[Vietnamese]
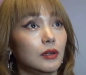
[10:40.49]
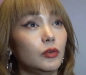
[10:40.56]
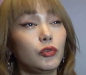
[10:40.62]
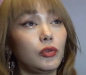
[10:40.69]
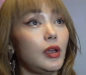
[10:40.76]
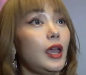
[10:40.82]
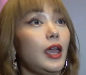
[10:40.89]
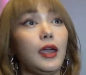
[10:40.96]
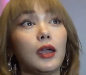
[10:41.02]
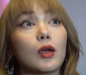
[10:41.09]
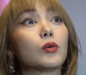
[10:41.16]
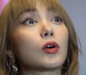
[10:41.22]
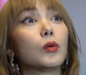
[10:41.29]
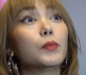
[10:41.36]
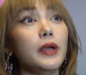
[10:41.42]
Ôi, em à,
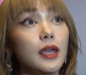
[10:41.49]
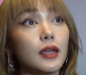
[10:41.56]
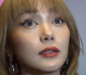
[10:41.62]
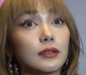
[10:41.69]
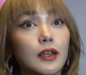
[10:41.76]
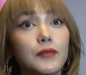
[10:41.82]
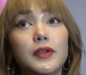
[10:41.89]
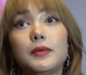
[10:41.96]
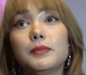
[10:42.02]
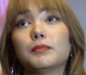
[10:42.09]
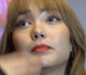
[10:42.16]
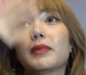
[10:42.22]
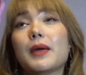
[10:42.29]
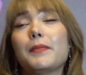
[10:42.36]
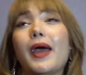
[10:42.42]
không không biết tại vì
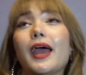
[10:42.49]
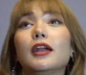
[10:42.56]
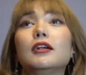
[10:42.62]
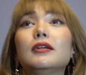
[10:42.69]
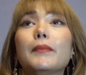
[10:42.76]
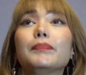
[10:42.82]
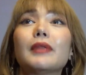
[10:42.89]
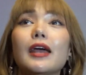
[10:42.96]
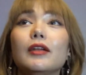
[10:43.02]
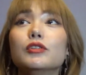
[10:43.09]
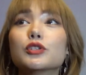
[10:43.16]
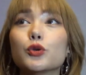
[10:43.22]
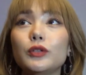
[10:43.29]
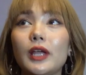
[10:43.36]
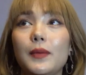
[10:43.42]
các bạn nó nắm tay đưa
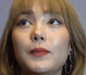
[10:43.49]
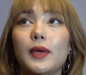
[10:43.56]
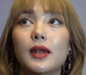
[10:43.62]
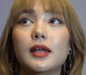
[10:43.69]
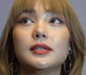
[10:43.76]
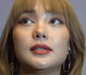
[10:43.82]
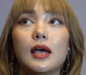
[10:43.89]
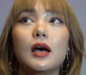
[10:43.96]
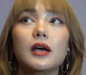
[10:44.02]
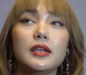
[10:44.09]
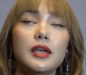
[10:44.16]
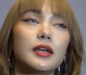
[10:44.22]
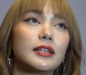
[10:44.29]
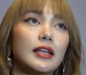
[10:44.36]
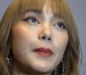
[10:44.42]
xuống thì em nghĩ là à, yeah,
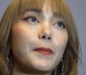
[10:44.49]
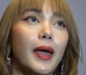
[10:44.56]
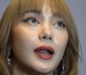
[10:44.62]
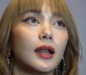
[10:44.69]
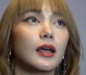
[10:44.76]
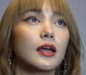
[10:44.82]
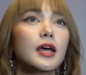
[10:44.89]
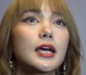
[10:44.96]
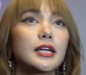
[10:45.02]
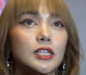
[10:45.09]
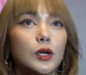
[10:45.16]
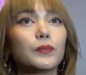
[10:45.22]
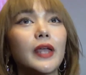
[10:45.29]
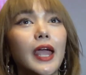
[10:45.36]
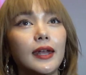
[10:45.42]
dạ, các bạn là
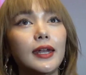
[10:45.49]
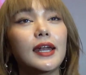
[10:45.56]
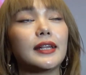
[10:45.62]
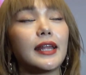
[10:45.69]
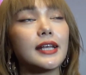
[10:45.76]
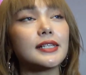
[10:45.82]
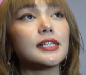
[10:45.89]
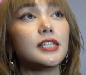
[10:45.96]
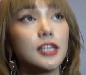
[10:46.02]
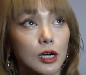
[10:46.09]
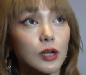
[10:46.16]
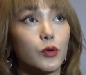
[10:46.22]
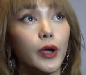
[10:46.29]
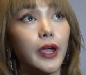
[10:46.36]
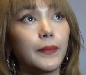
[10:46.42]
trong tháng này là tháng sinh nhật
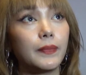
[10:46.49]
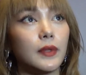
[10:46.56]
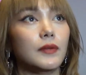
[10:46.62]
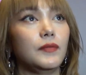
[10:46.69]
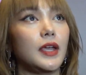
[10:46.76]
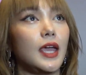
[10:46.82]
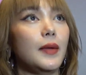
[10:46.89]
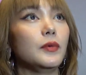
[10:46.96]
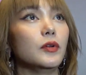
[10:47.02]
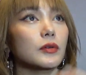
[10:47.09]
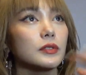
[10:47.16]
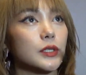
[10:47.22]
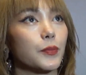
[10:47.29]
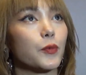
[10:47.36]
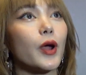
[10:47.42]
của em tại vì em
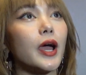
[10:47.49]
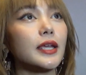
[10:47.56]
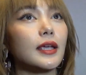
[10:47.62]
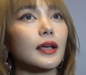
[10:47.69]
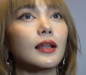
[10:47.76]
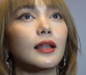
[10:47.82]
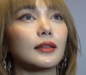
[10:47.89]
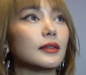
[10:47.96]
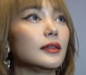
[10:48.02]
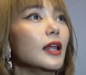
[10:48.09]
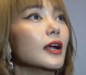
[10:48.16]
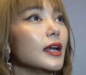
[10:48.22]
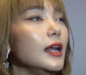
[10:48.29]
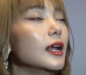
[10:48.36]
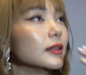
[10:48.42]
được surprise chắc là
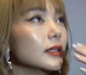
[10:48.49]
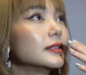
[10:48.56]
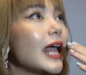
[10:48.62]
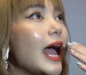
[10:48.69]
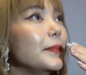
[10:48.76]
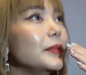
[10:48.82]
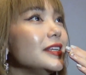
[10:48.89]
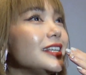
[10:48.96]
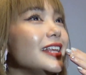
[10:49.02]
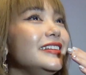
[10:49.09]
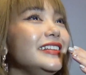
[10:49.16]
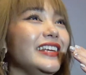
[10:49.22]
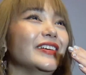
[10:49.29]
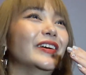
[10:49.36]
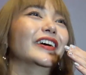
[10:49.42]
lần này lần thứ 8 thứ
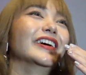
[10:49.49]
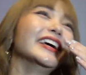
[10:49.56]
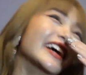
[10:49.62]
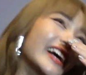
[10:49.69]
9 gì rồi